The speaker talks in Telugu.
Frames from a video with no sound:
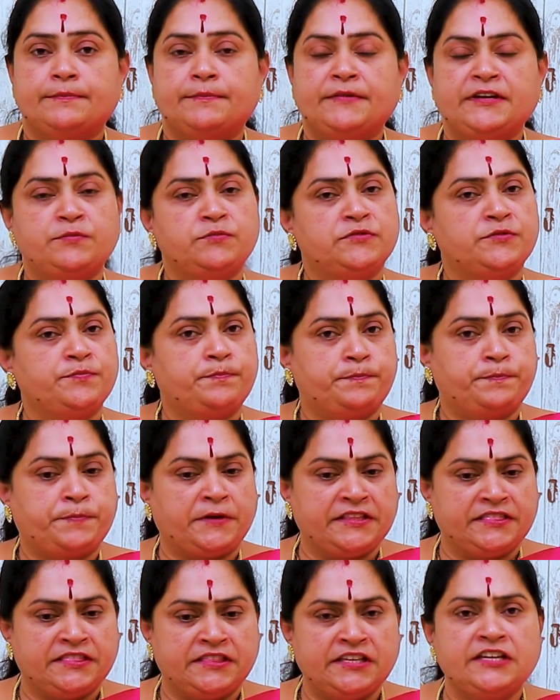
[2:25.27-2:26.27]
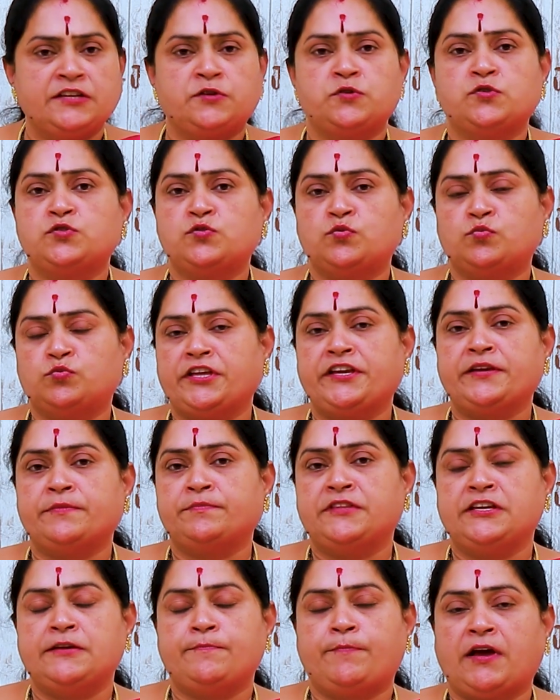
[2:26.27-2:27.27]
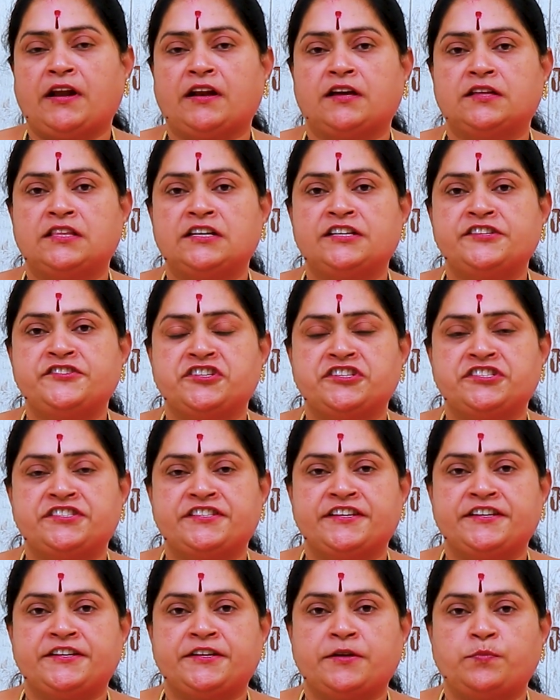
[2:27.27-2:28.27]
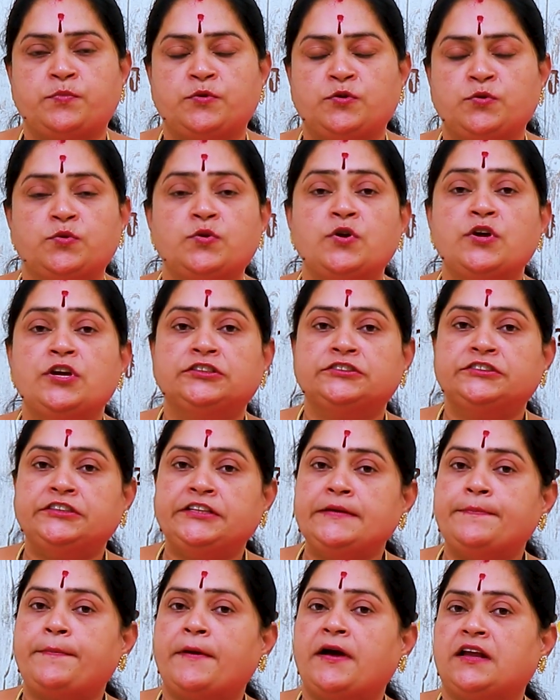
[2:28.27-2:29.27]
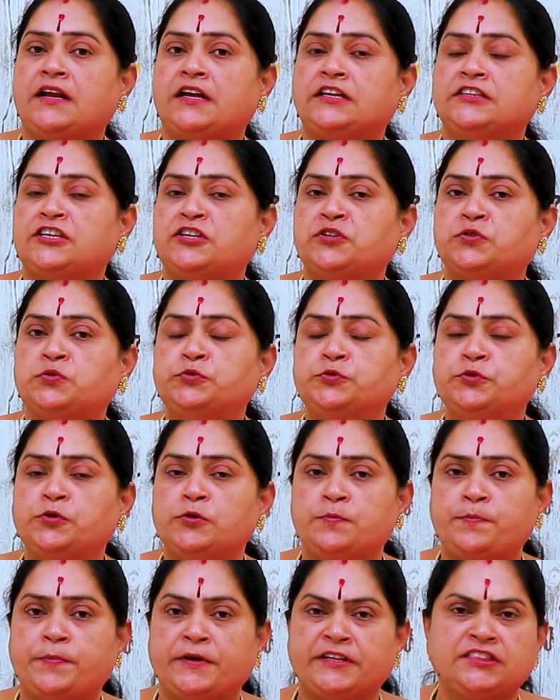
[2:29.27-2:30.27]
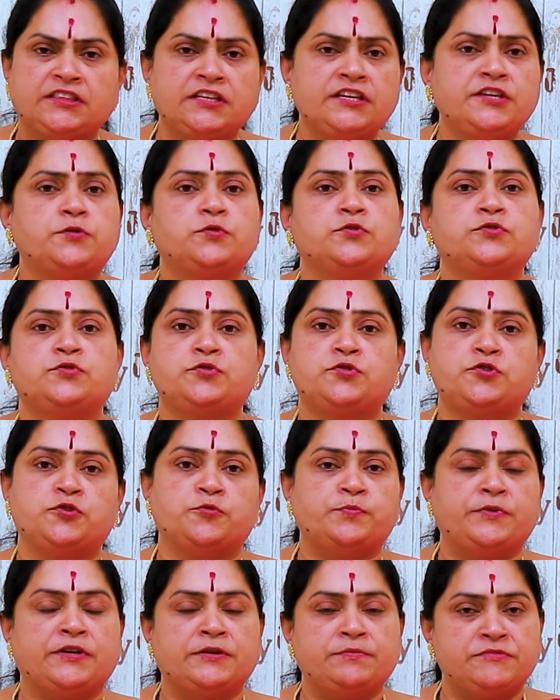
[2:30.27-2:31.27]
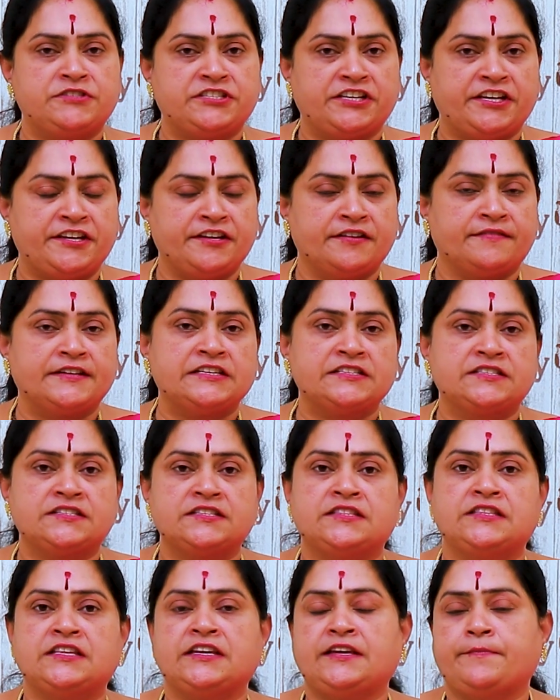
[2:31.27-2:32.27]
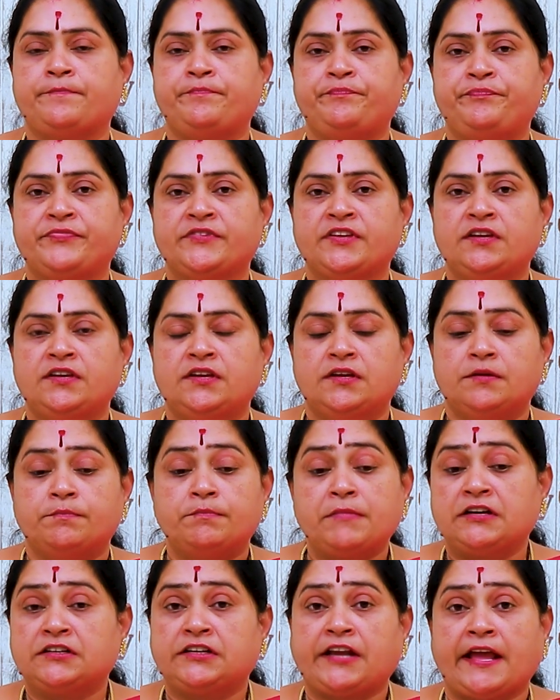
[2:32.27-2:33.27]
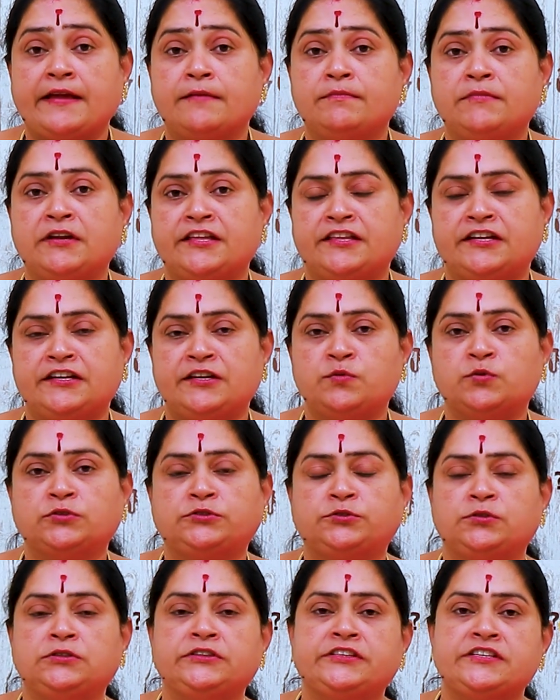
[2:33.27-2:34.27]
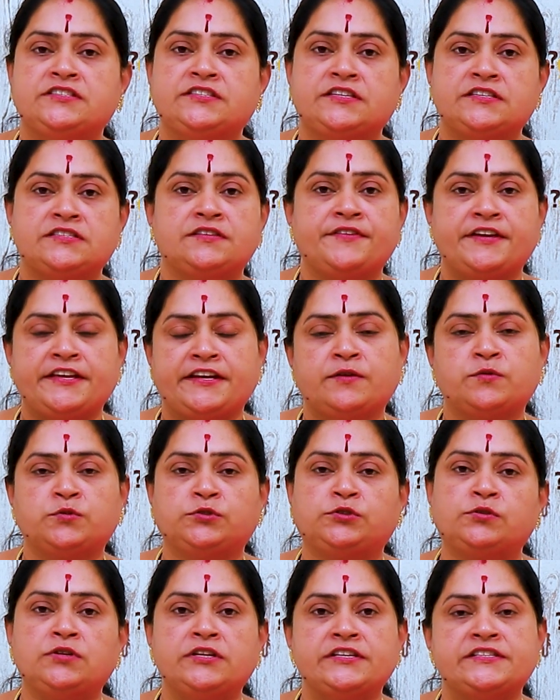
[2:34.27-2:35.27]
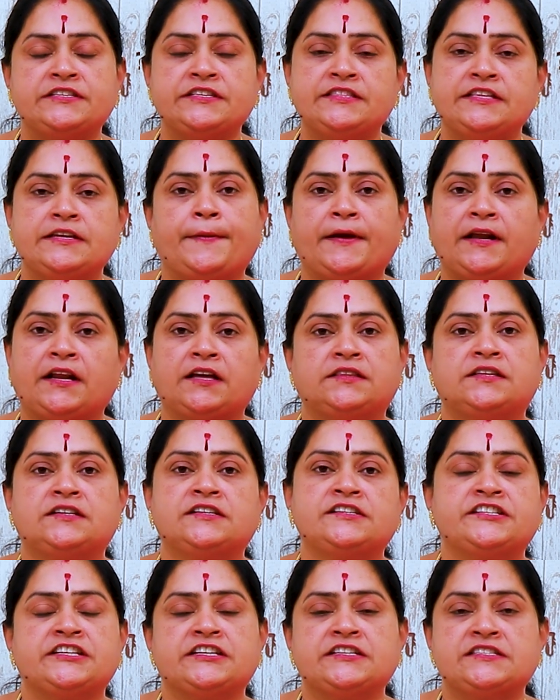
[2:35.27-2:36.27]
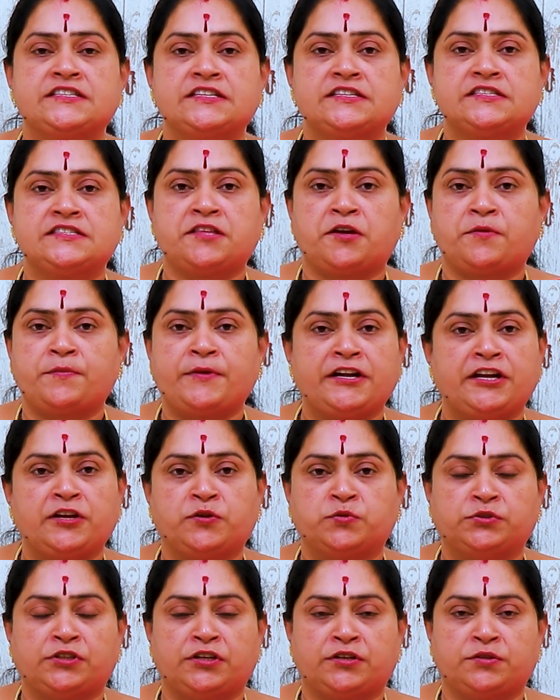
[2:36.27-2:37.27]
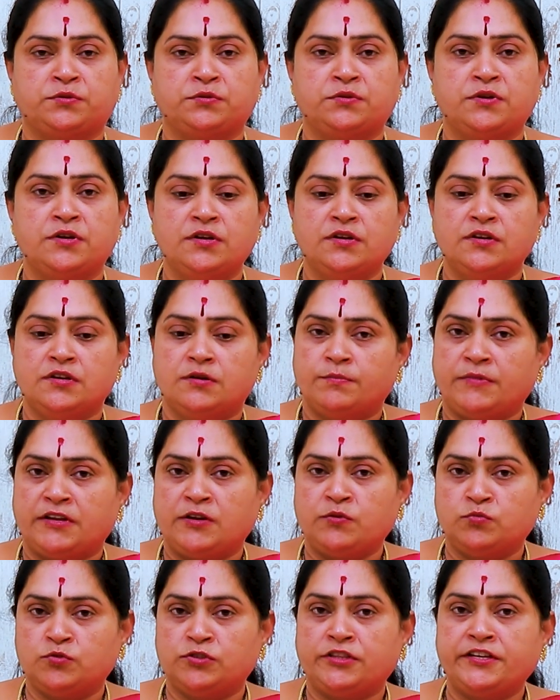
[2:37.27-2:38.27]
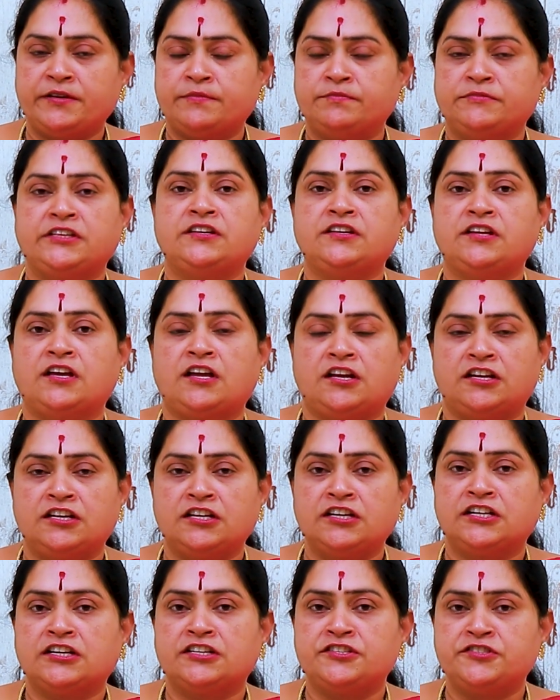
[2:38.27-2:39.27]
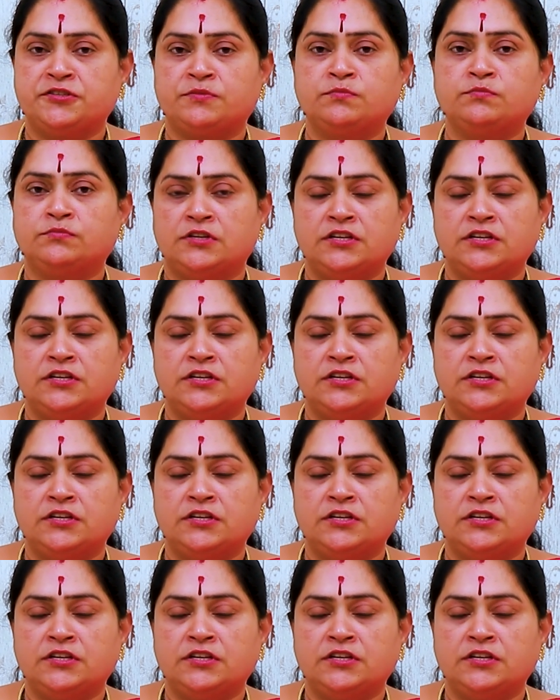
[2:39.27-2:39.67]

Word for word: మనం ప్రతిరోజు ఉదయం దీపారాధన చేసేటప్పుడు దీపారాధన కుందులు ప్రతిరోజు శుభ్రం చేయవలసిందే మాకు టైం లేదండి ఒత్తులు తీసేసి వేరే ఒత్తులేసి దీపారాధన చేసేస్తామంటే కుదరదు మనం ఉదయం తిన్న అన్నం కొంచెం